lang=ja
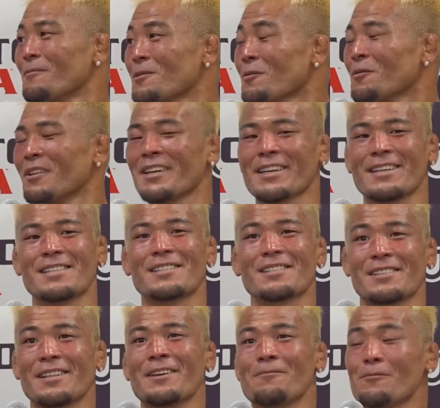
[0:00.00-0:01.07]
ほど。そんだけで
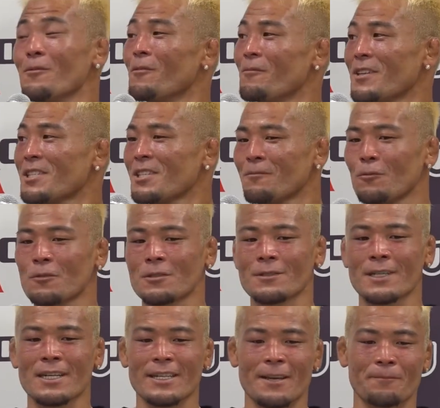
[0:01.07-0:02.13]
すね。別に僕
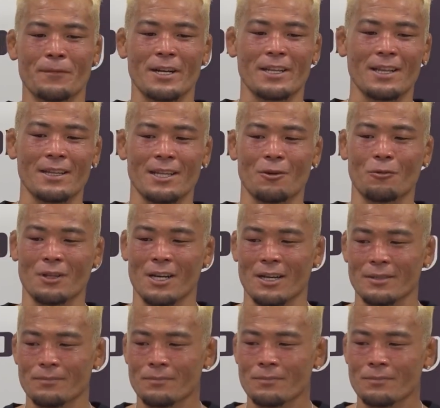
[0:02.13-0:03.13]
はやっぱりなんだろうな。